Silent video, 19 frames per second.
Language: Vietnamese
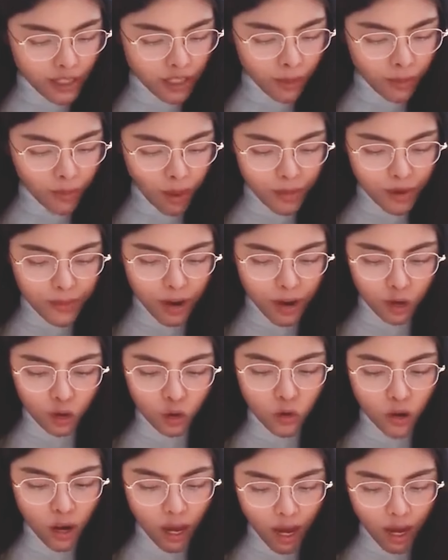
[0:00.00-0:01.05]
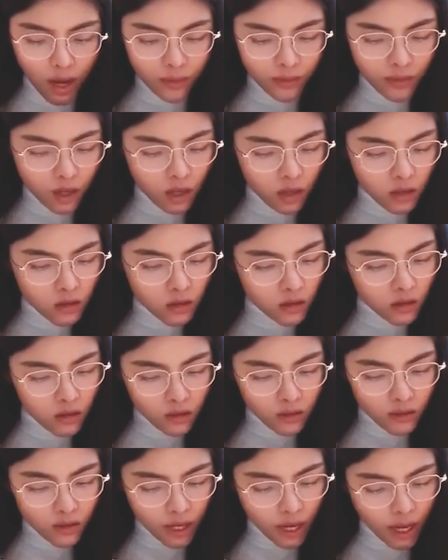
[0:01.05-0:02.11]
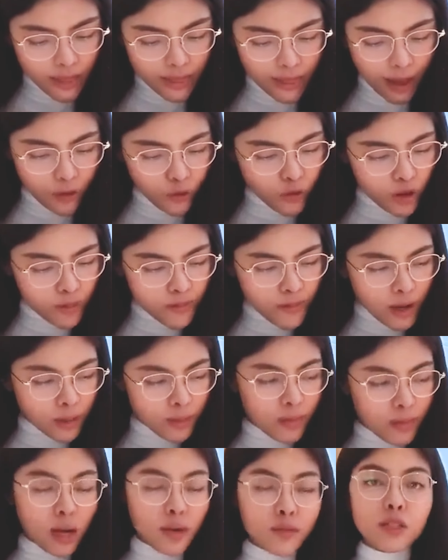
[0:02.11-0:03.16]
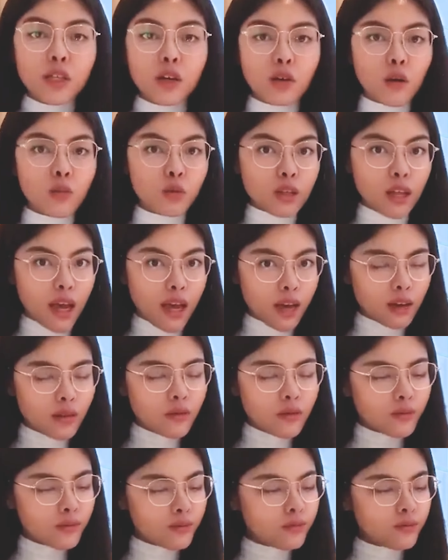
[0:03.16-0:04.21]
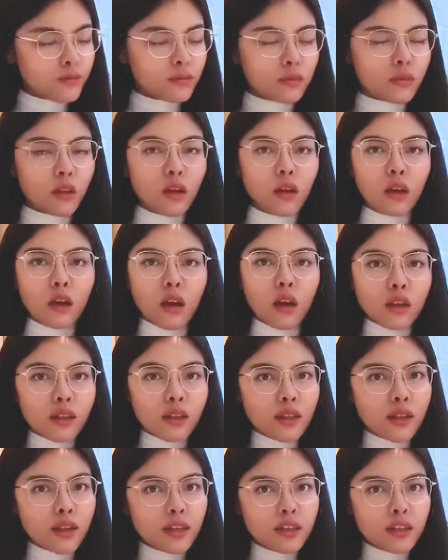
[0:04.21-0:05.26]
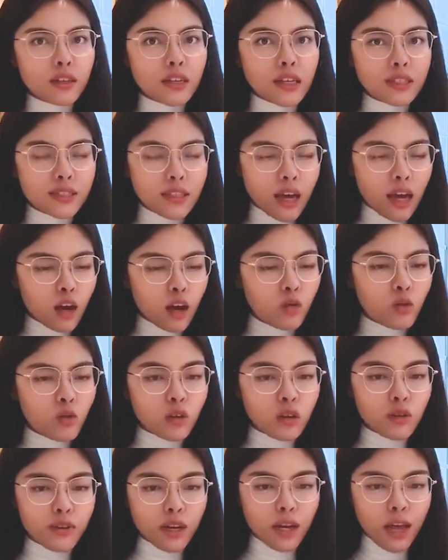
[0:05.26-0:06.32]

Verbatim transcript: của Trung Quốc. Phương Thảo cũng đưa ra quan điểm rằng đàn ông là một trong những nhân tố lao động chính của đất nước.